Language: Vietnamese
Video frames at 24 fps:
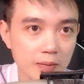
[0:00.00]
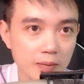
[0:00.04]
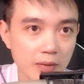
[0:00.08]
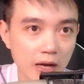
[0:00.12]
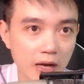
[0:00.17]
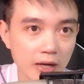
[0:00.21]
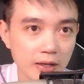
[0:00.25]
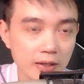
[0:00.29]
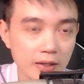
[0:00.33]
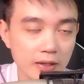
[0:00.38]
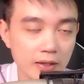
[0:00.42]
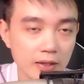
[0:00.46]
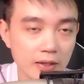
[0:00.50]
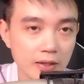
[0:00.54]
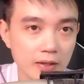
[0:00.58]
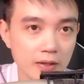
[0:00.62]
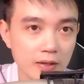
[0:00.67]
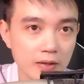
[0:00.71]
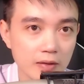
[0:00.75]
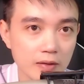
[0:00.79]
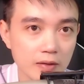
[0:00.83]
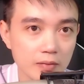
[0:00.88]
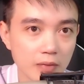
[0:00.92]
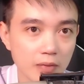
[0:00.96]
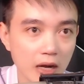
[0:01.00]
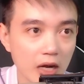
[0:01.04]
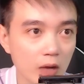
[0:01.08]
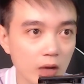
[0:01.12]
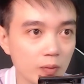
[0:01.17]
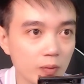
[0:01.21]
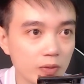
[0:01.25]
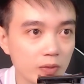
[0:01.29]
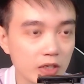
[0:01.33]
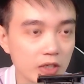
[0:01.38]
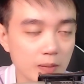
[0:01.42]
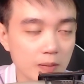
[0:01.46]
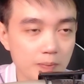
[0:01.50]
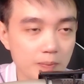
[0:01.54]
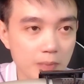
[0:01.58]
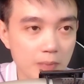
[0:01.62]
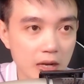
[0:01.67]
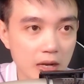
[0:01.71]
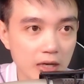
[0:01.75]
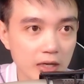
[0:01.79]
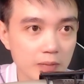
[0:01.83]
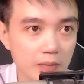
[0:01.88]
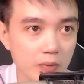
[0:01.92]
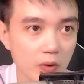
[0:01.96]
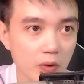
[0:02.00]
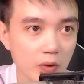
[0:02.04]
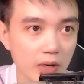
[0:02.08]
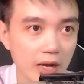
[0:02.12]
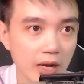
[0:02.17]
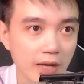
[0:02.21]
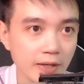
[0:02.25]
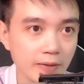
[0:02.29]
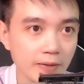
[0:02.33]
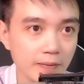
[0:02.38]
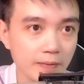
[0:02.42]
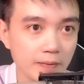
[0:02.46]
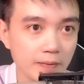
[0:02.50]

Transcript: ảnh mà không chớp mắt lấy một cái.